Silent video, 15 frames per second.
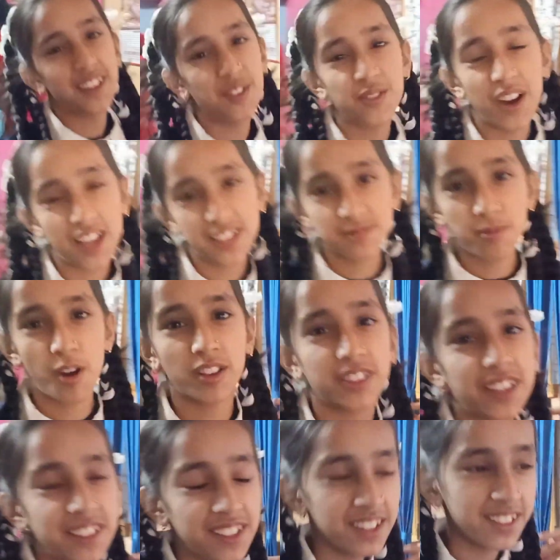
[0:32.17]
गई गाइस
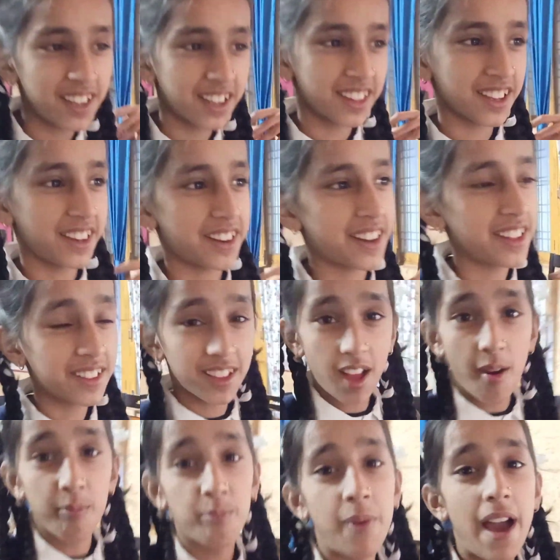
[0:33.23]
बहुत कदम दर्द कर रहे
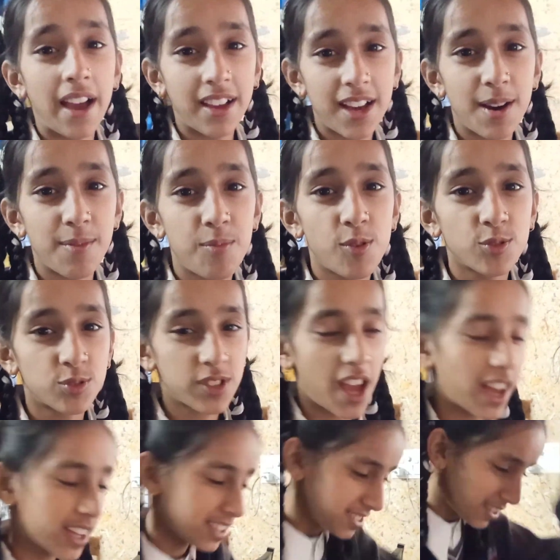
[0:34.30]
इतना बैग का बोझ उठा के